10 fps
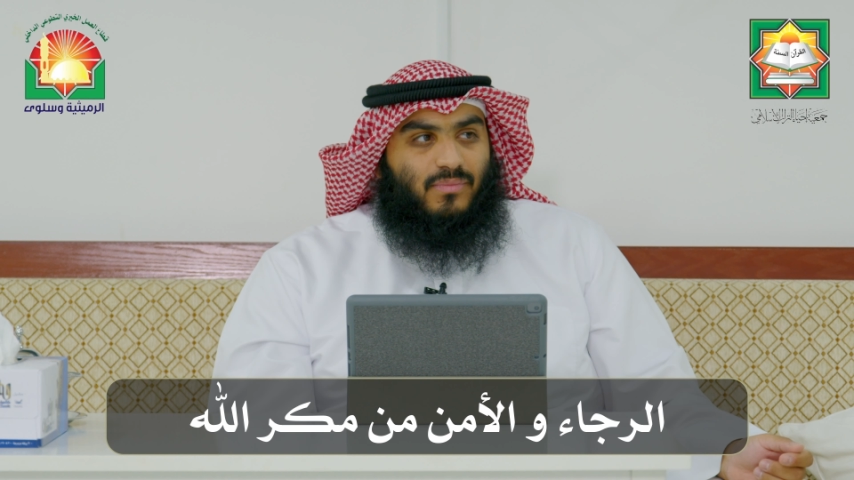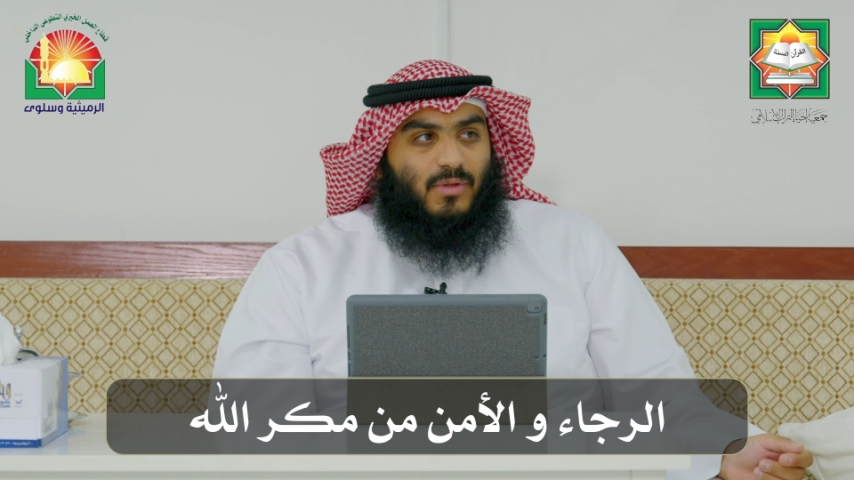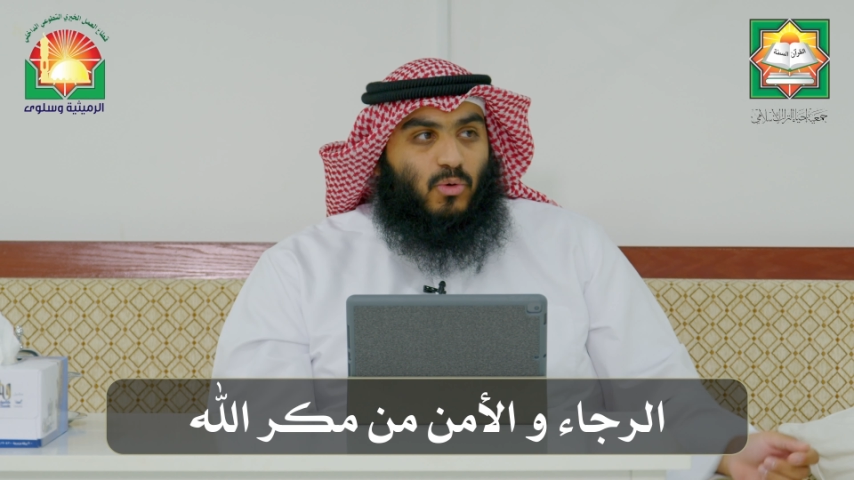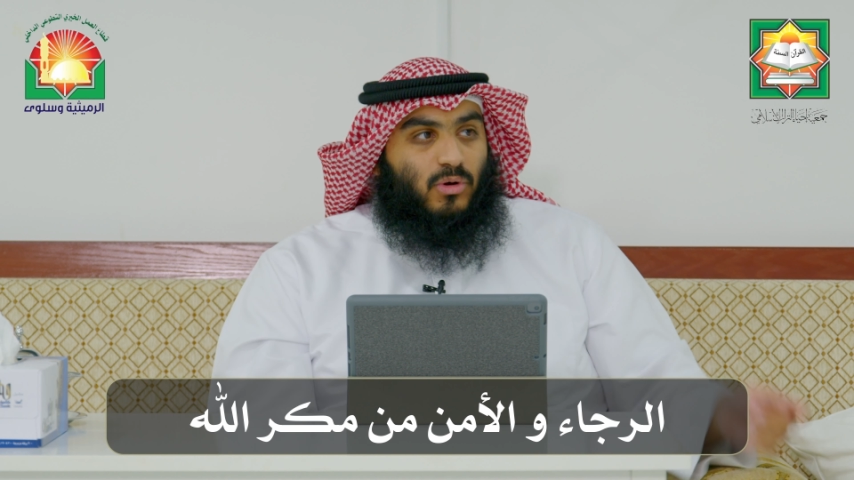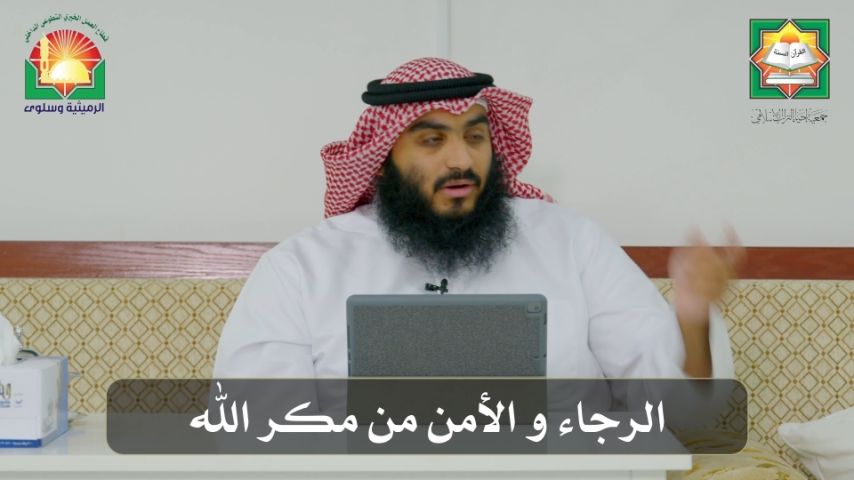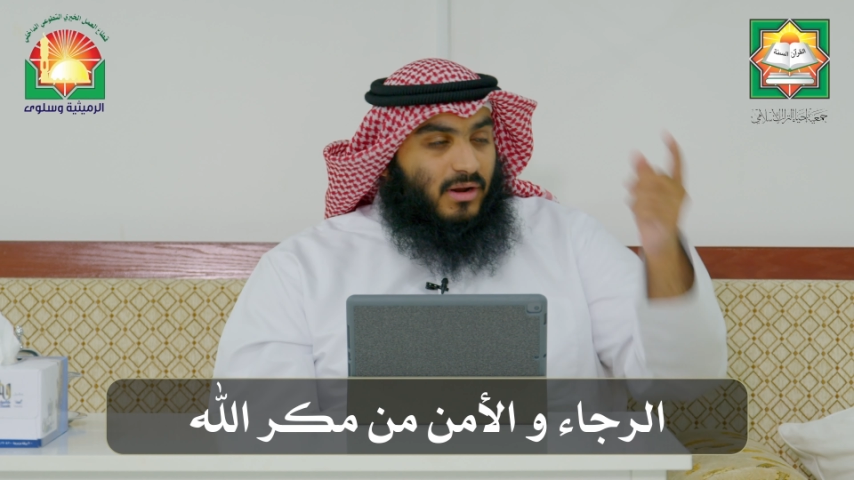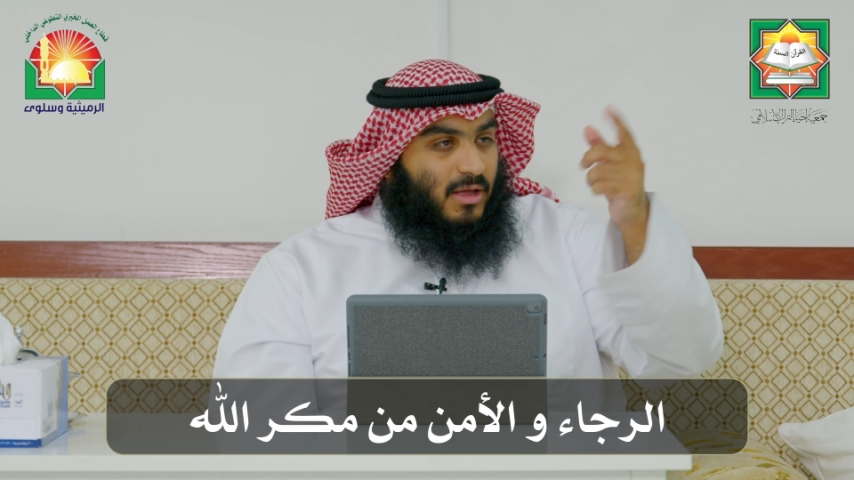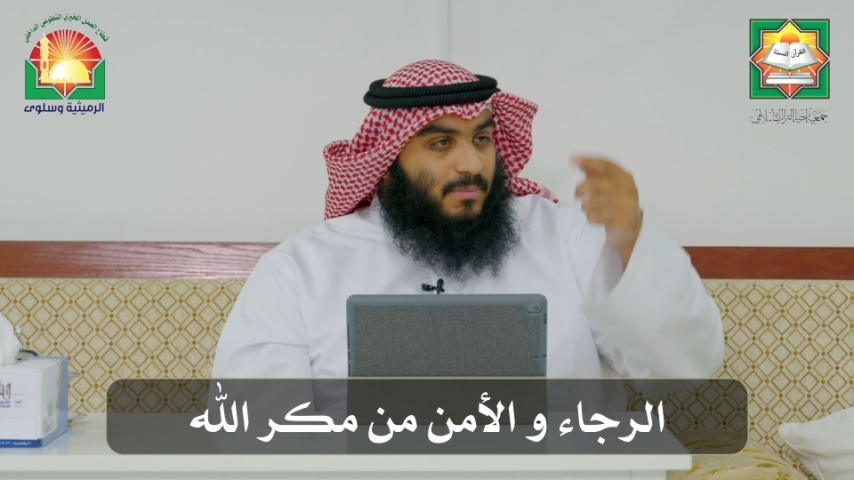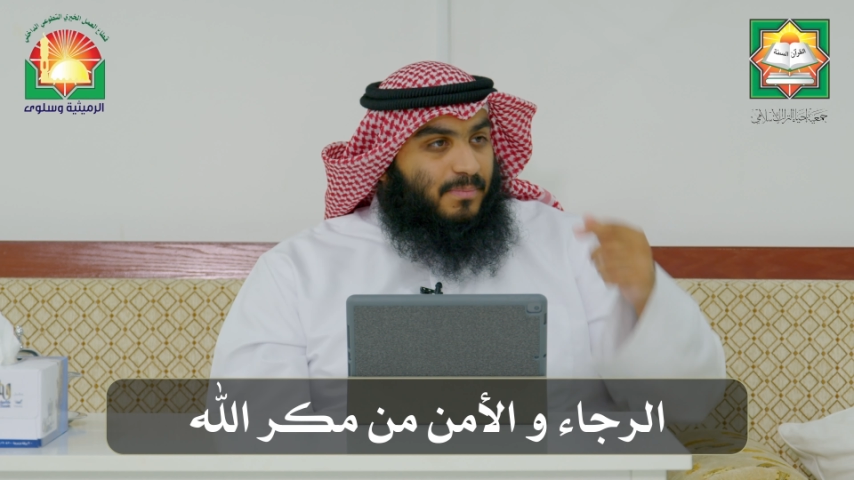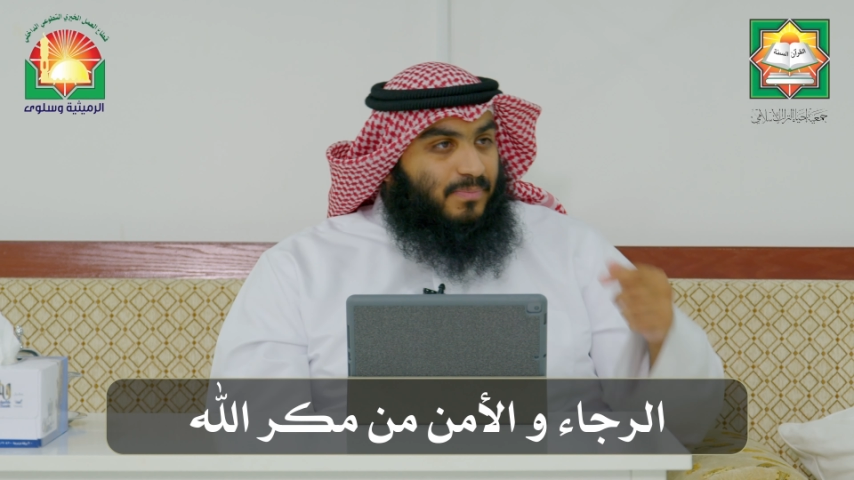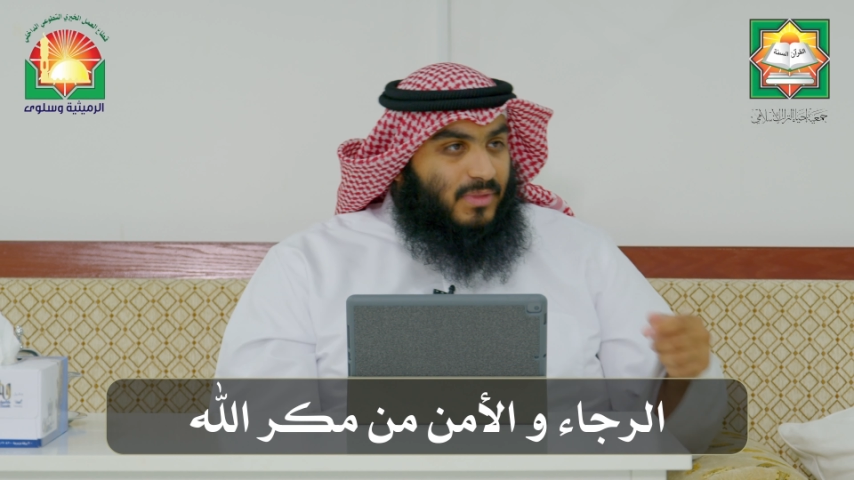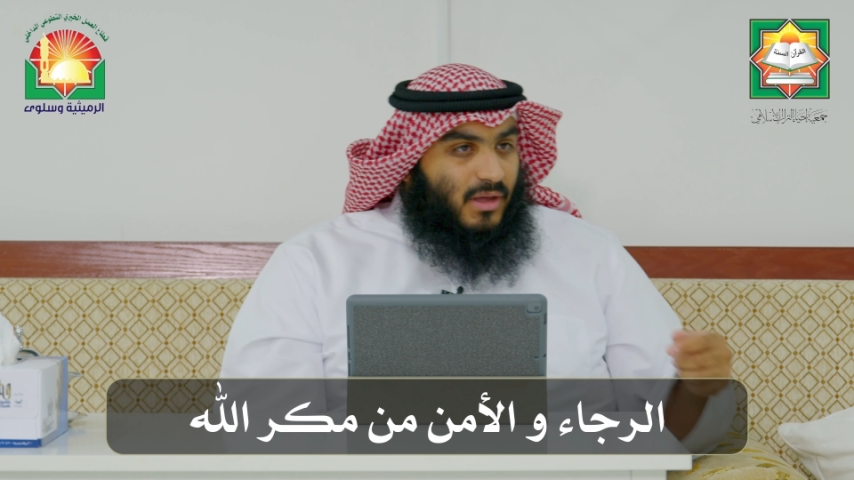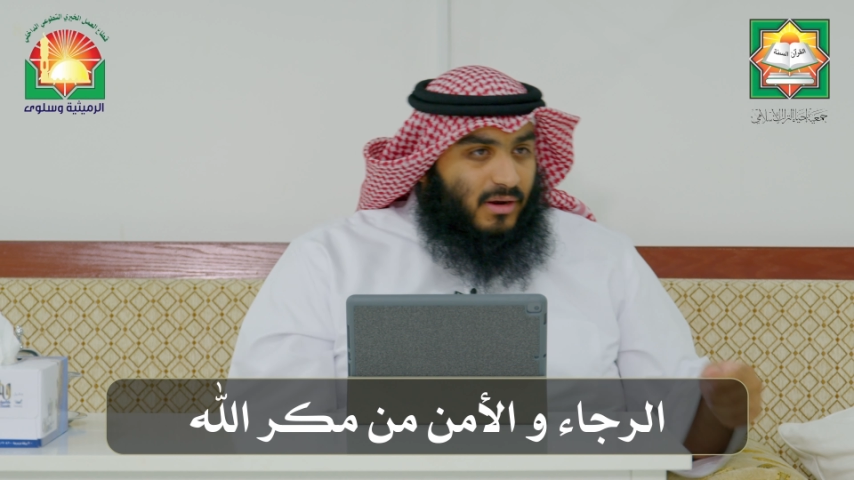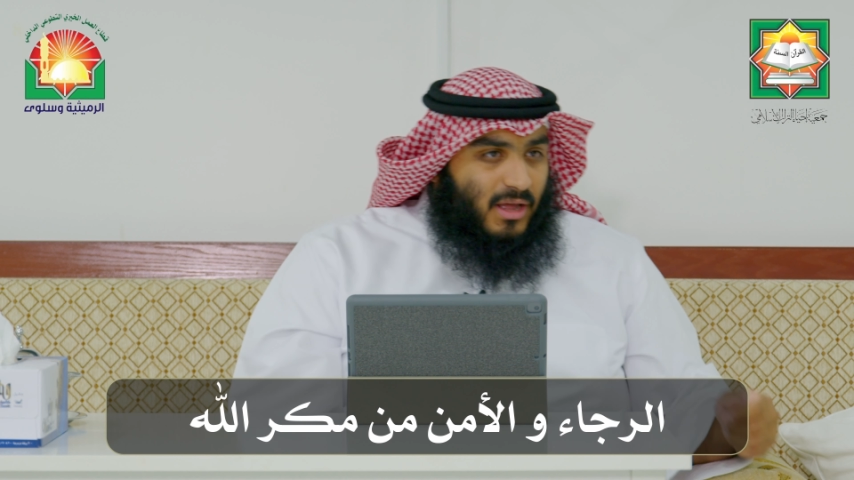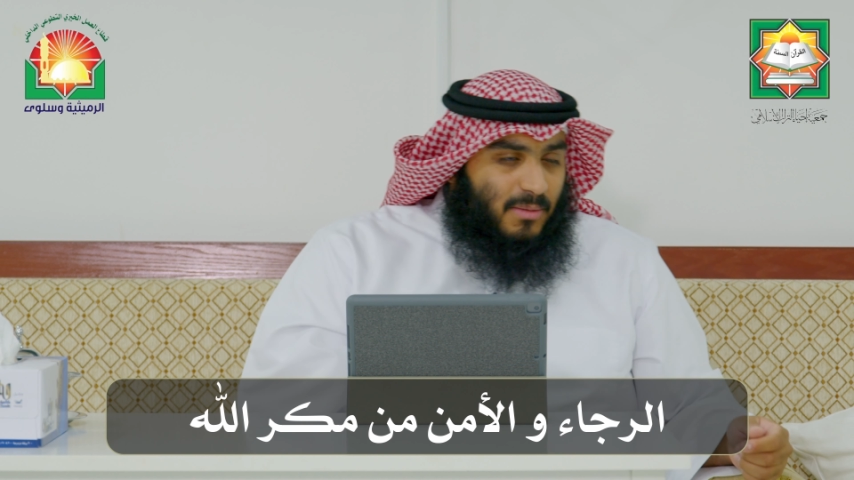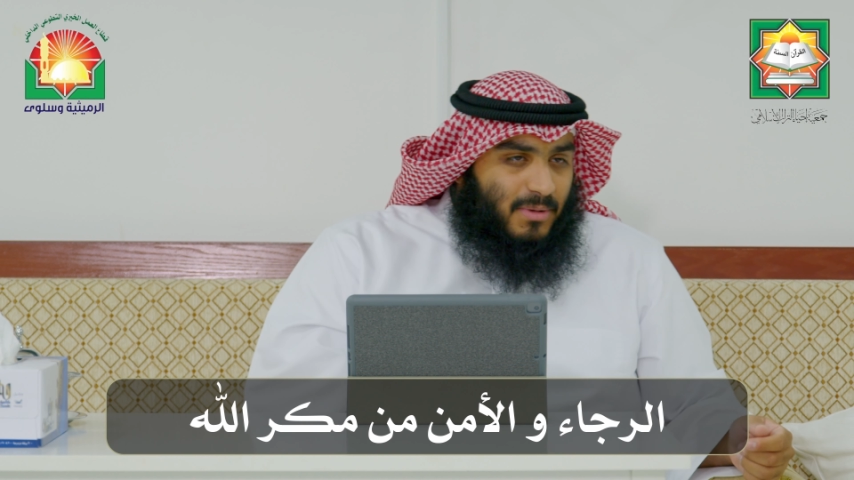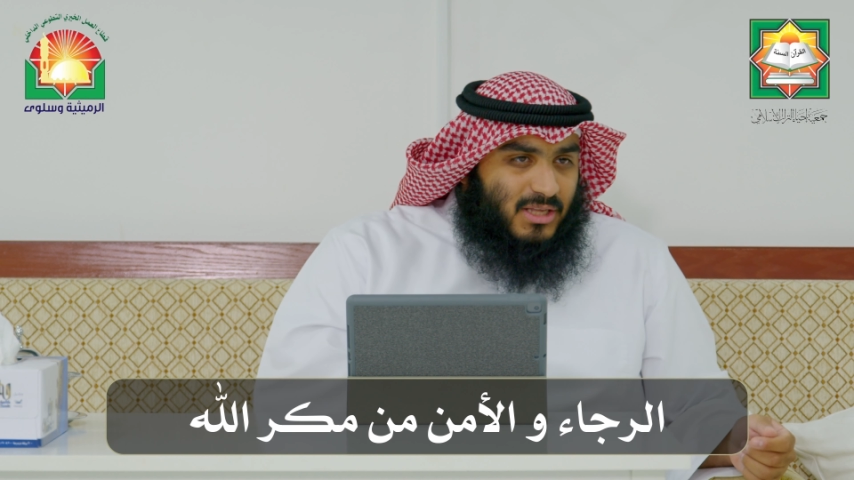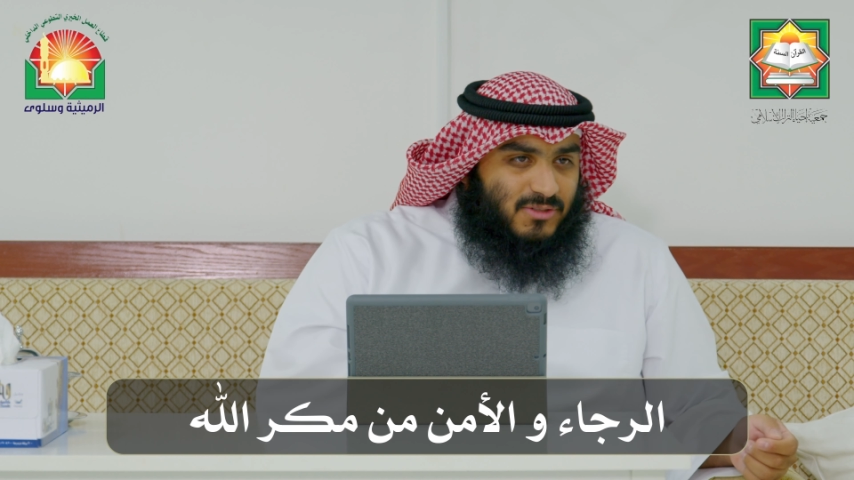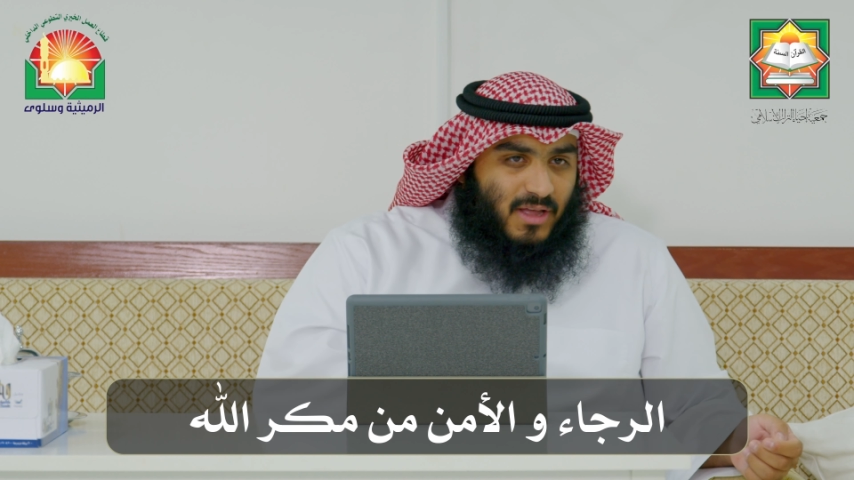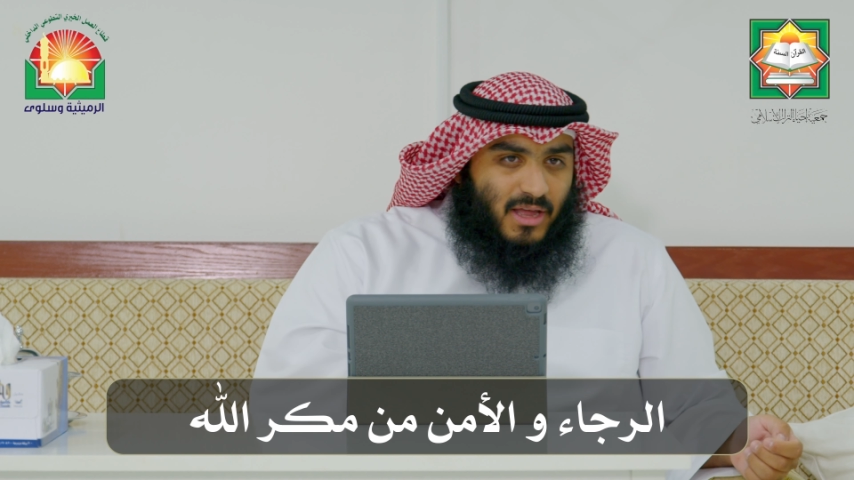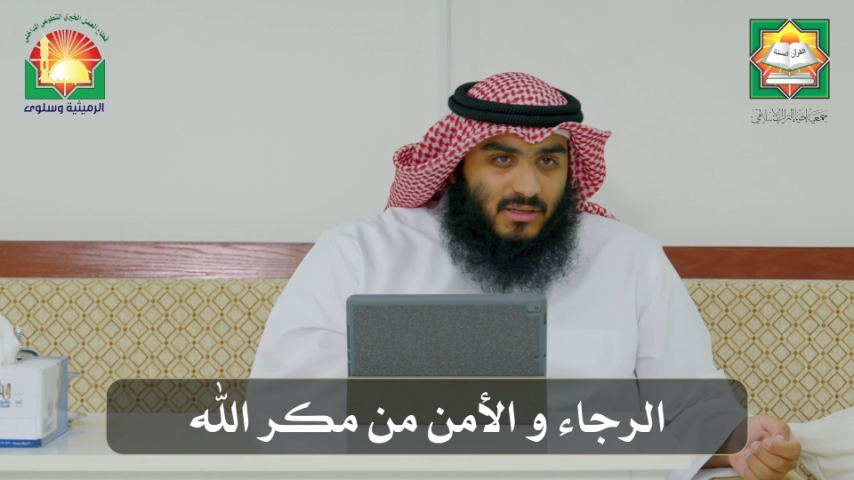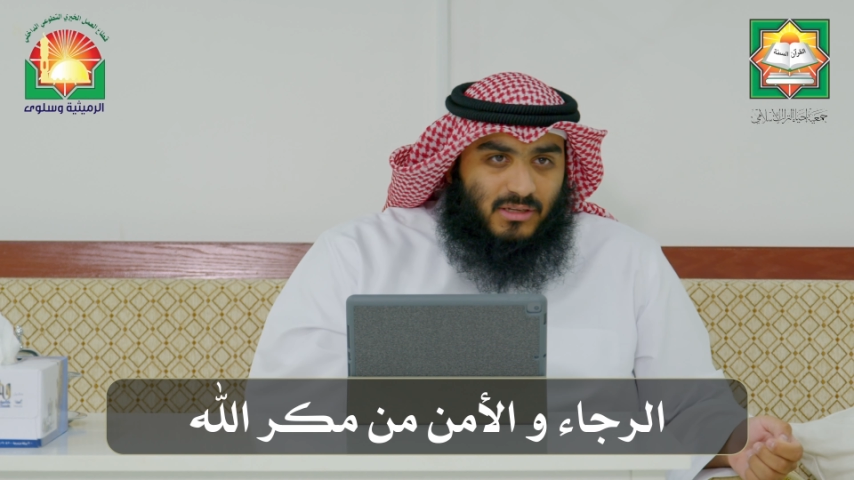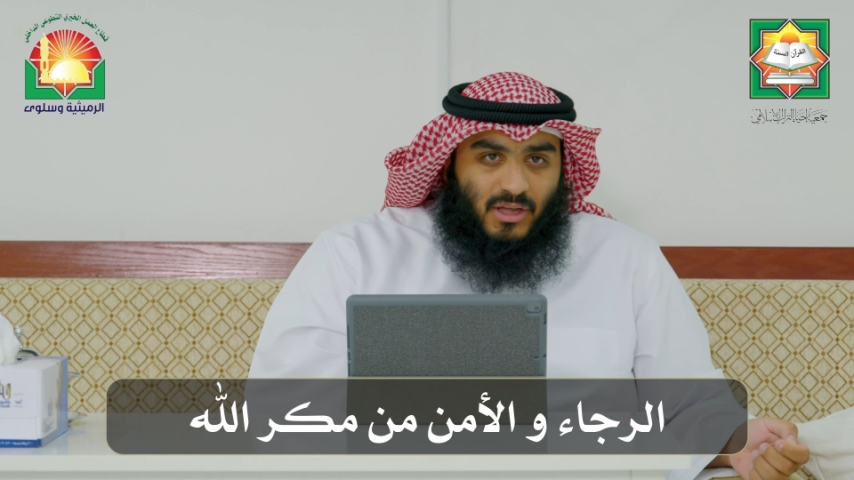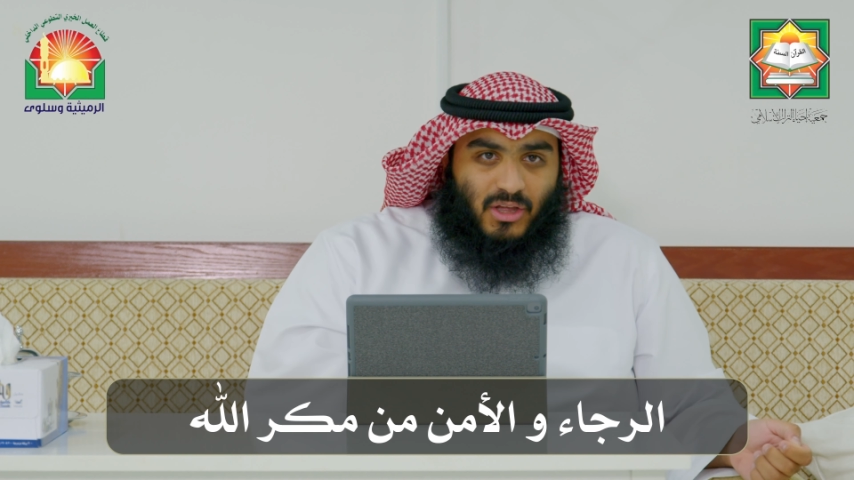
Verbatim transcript: يقول الراهب الراغب الاصفهاني